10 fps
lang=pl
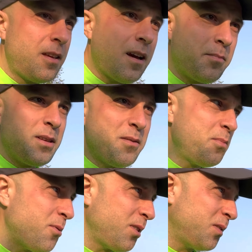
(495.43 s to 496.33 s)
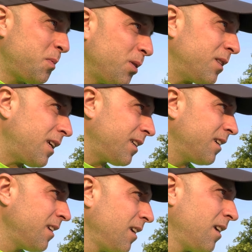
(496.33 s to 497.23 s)
Jakby nie było, jest piątek.
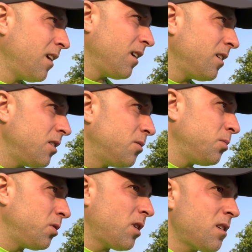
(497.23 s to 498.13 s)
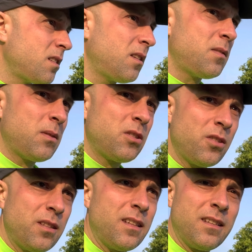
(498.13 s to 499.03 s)
I kurczę, jestem
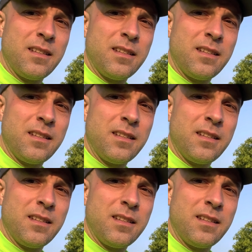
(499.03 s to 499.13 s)
zmęczony.